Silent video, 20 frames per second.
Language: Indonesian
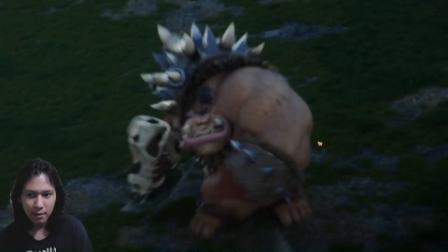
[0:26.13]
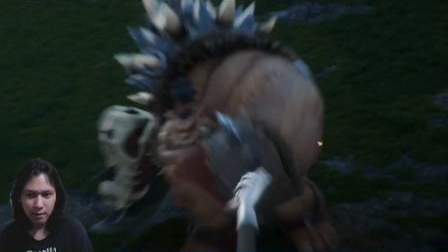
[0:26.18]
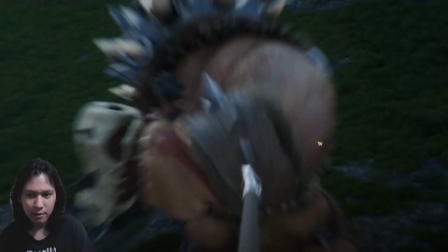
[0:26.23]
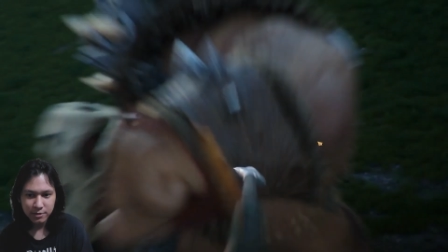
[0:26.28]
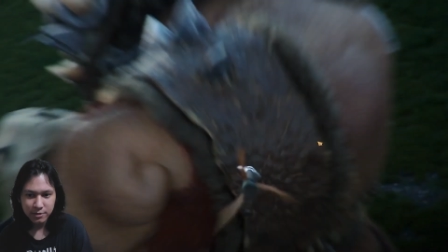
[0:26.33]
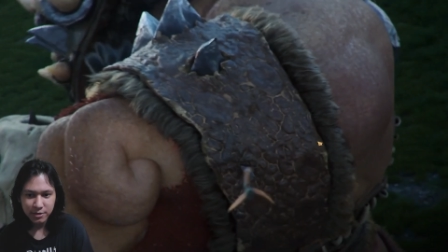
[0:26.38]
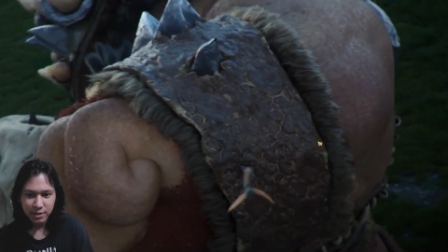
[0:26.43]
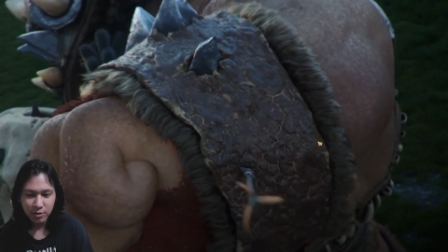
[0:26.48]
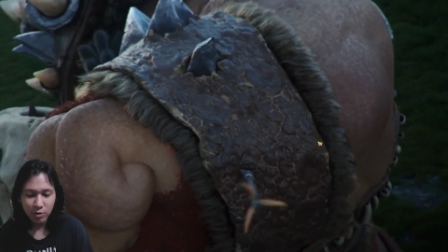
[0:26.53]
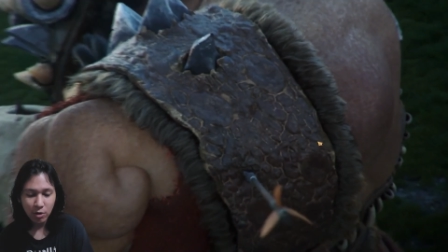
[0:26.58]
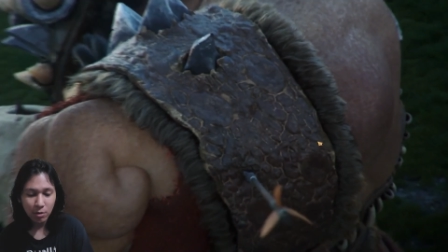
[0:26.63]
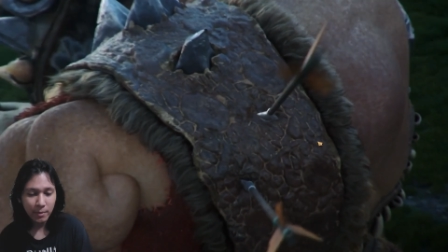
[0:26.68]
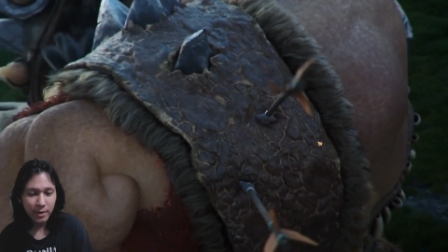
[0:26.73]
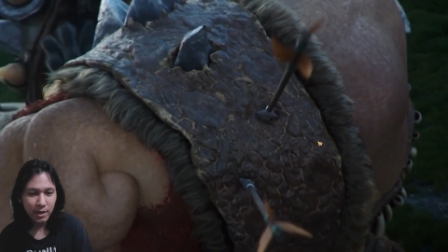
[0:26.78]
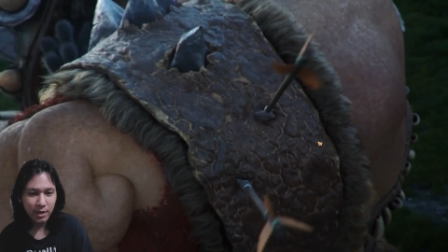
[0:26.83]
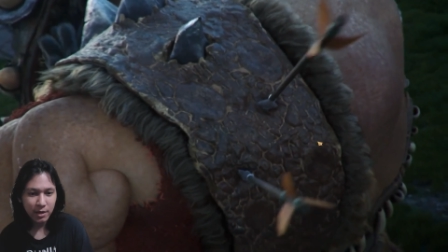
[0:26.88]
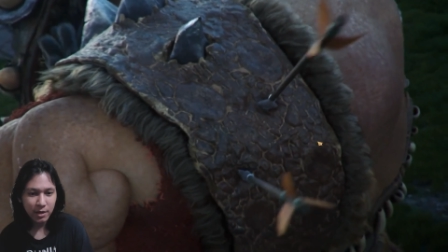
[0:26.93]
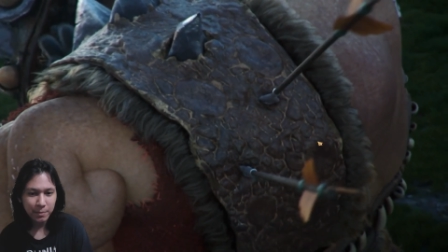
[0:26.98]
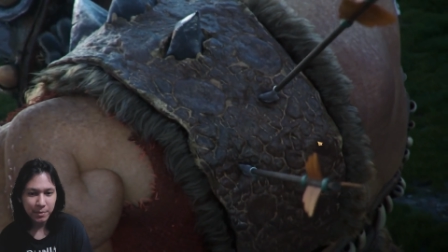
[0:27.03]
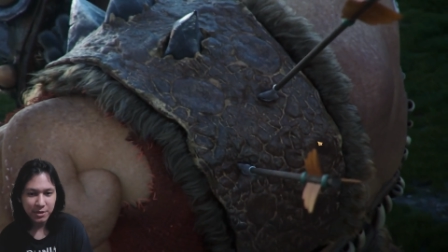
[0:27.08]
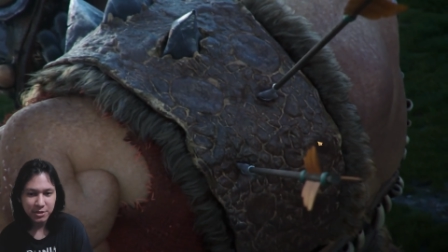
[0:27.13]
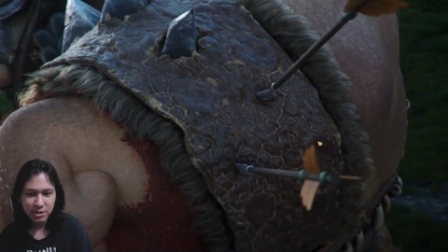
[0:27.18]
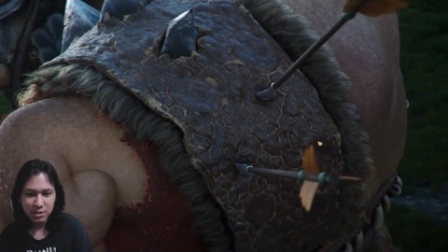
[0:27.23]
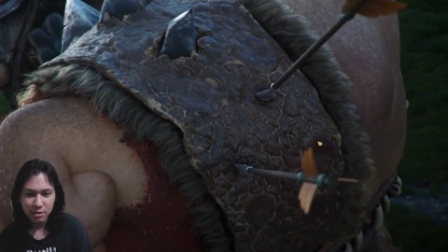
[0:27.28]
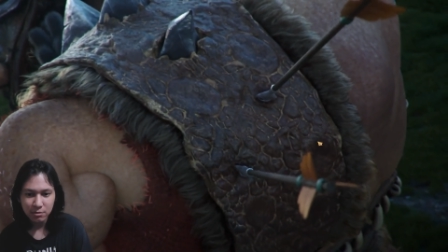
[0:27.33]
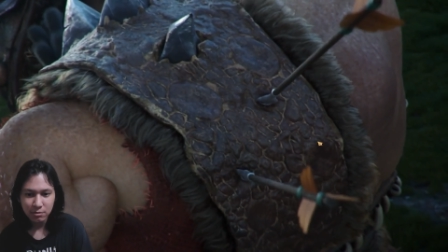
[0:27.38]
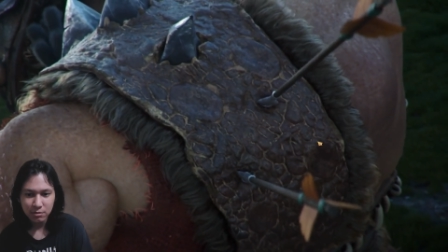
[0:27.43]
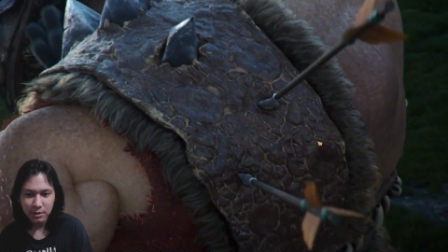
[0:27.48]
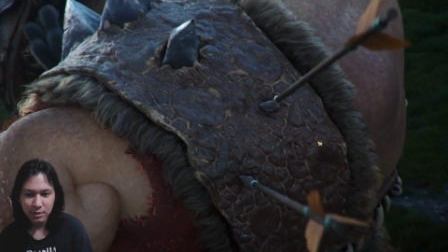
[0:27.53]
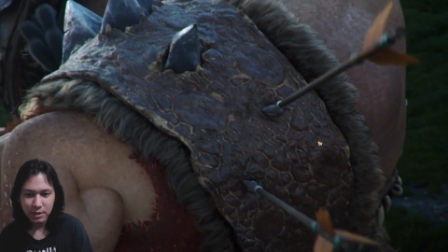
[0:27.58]
Jadi gua mainnya di PC
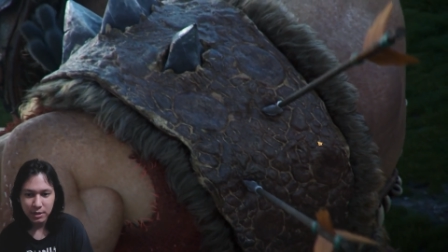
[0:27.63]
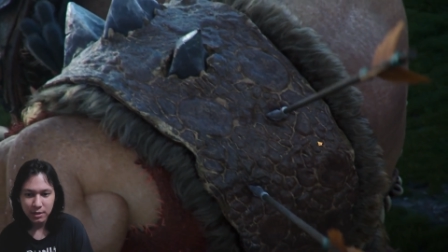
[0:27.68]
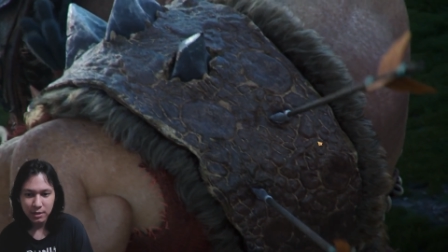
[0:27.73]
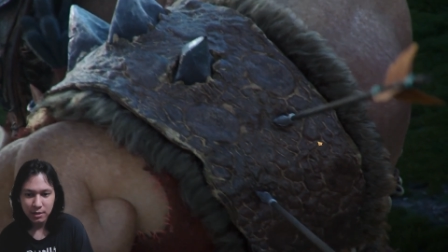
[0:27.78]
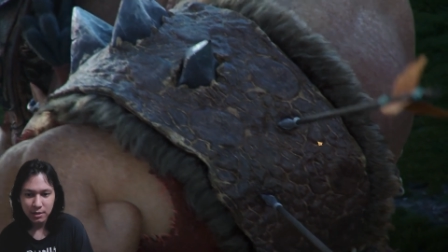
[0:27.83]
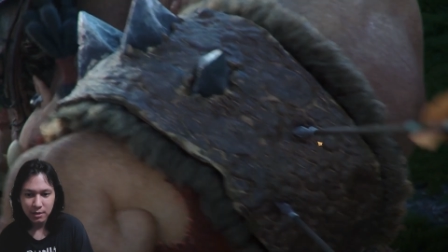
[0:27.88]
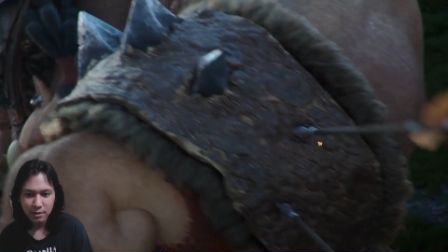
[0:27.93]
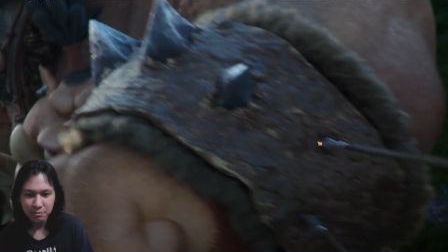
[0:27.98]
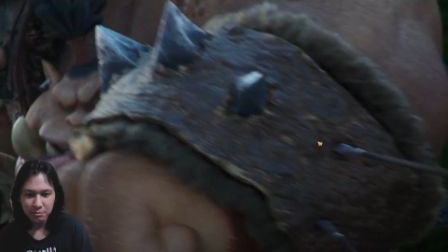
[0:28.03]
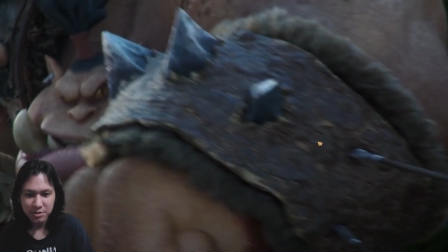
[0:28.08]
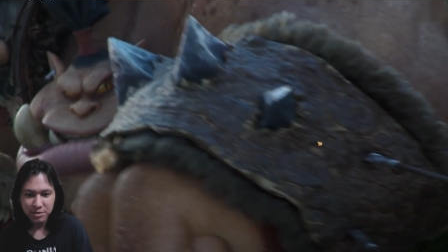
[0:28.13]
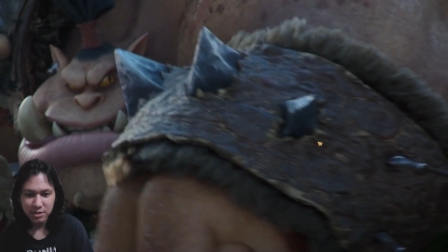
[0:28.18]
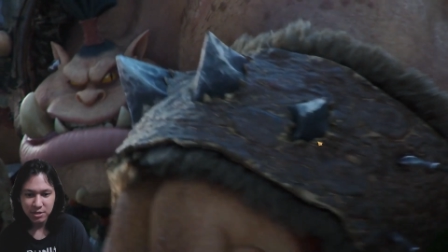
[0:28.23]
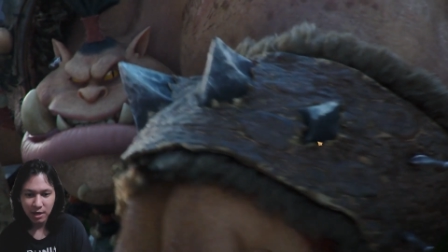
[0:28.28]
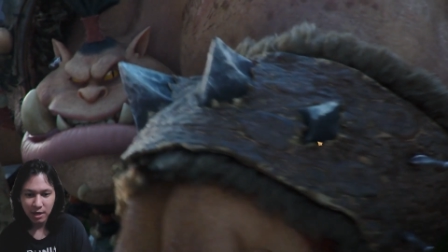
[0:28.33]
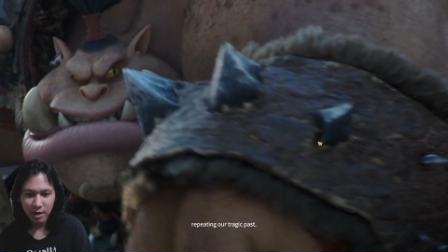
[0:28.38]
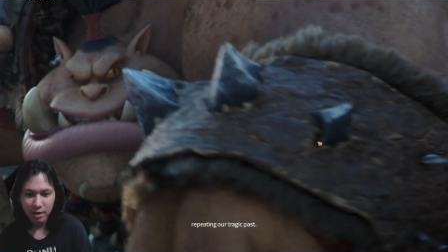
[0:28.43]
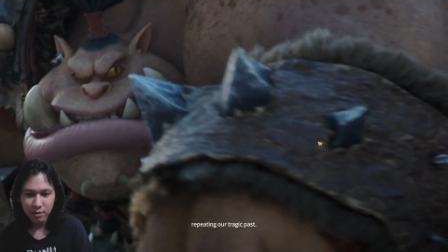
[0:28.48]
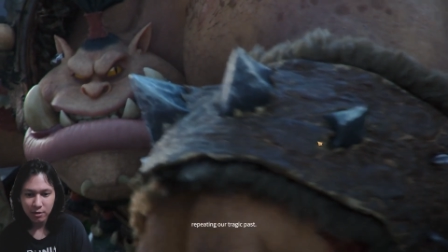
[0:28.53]
teman-teman bisa kalian